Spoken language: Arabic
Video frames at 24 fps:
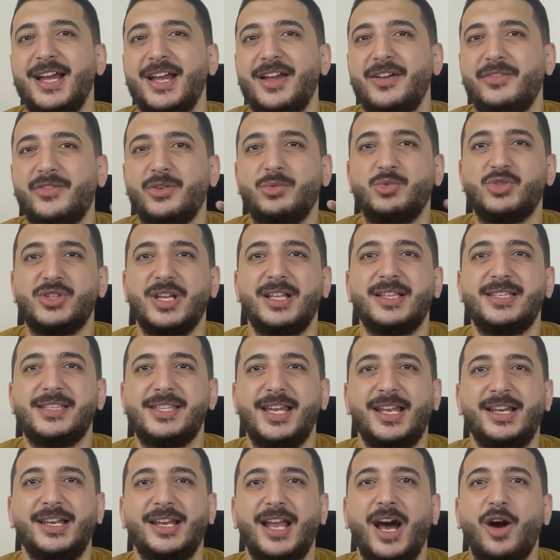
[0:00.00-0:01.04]
في
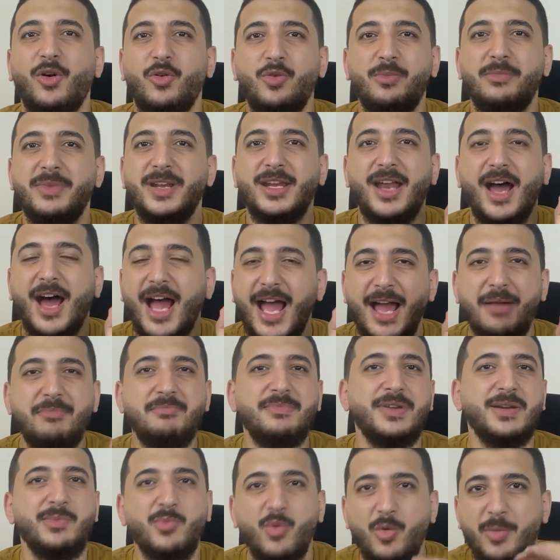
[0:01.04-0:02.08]
مسلسل او من اهم
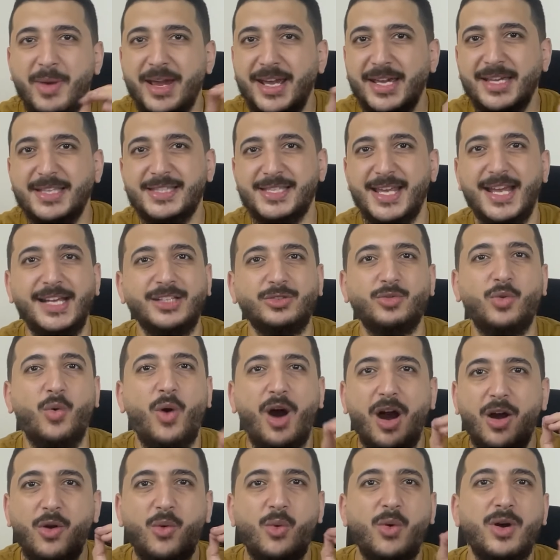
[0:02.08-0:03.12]
المميزات
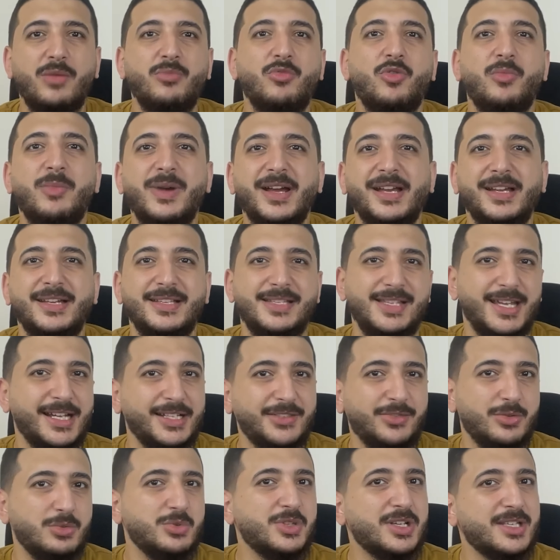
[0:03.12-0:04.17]
واقوى المميزات
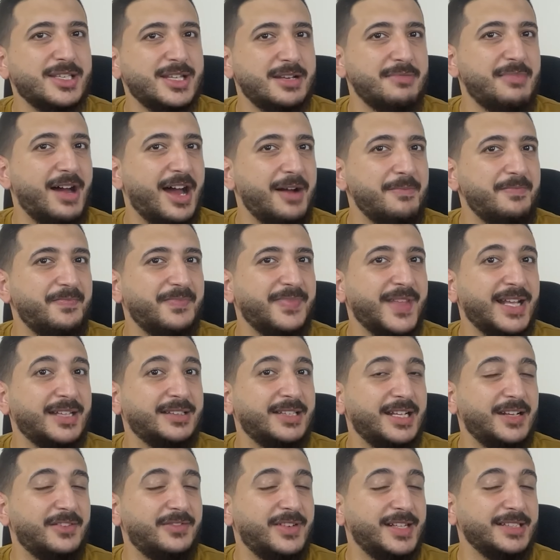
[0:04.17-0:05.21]
في مسلسل محمد
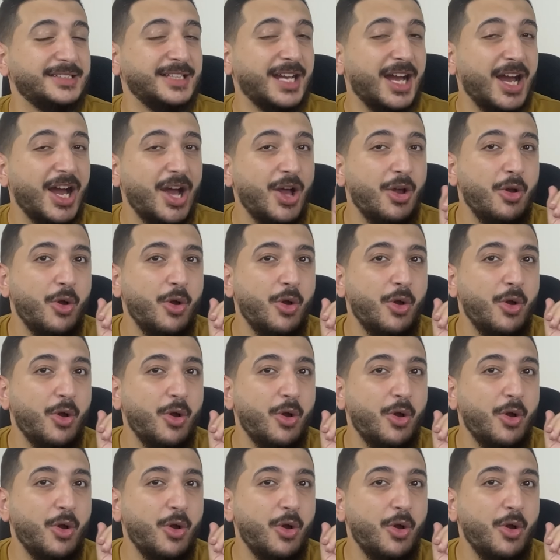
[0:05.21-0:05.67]
الفاتح